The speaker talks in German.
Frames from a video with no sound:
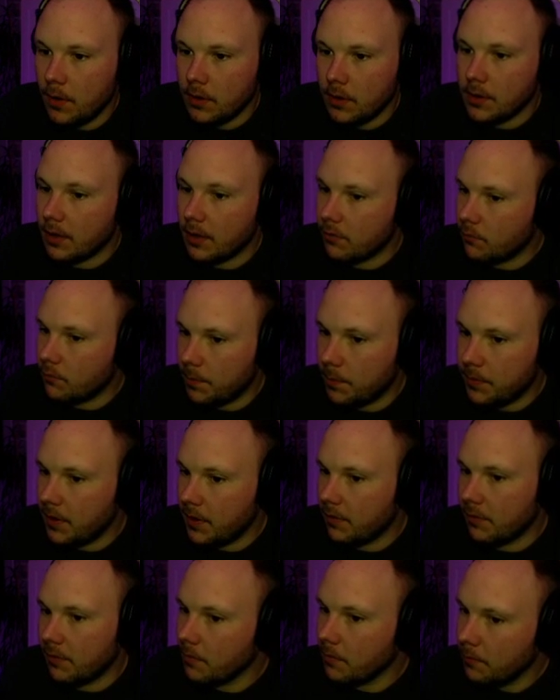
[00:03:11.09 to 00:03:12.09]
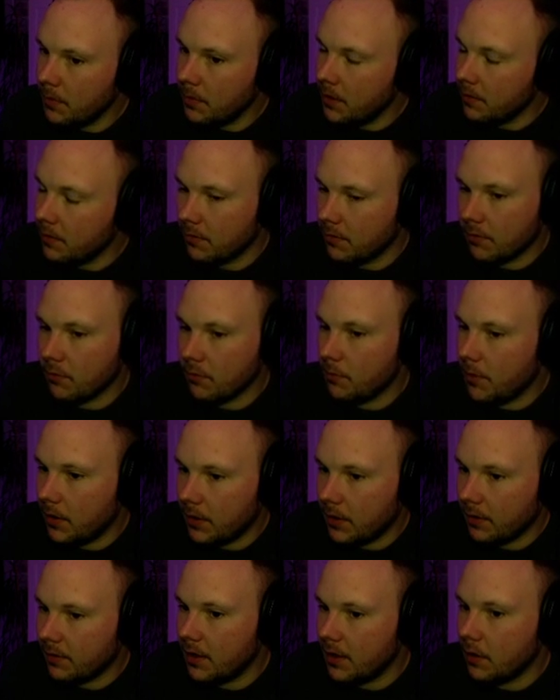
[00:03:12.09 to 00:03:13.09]
Das droppt jetzt mindestens um.
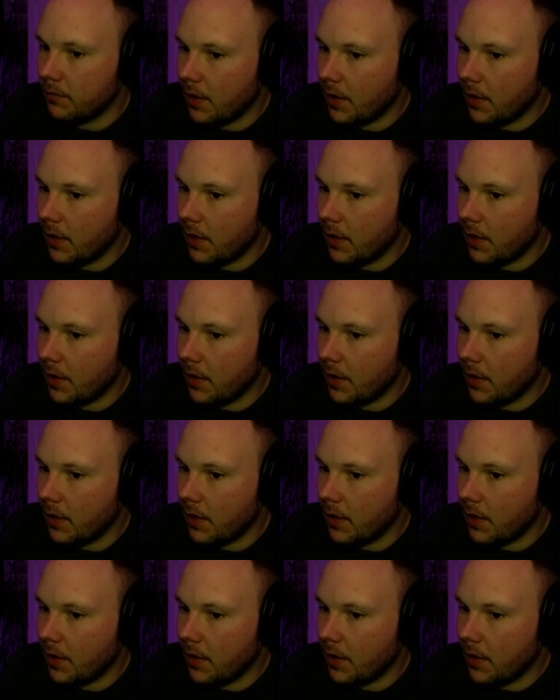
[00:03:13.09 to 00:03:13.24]
Das geht auf